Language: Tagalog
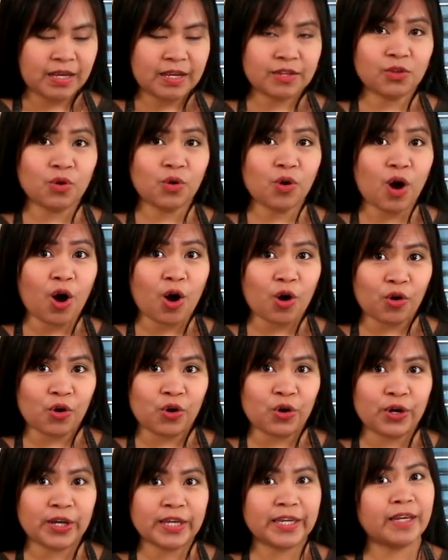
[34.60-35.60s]
Itong
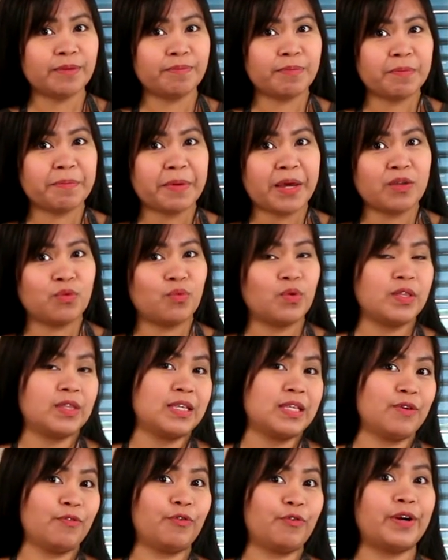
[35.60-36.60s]
okoy can be made
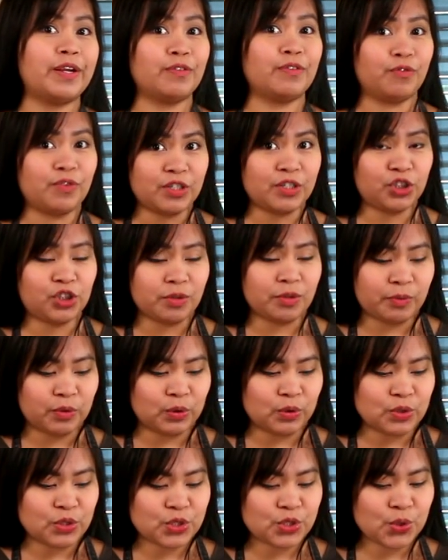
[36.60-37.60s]
with different
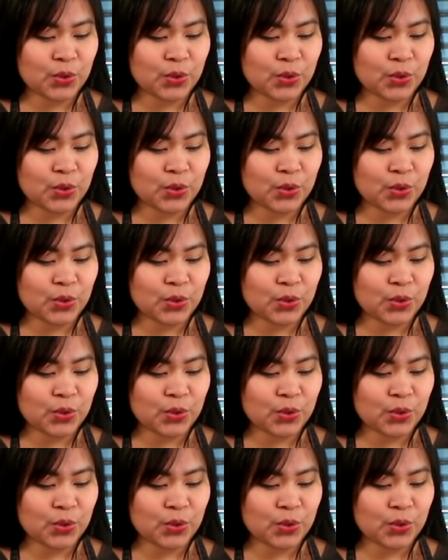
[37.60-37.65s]
vegetables.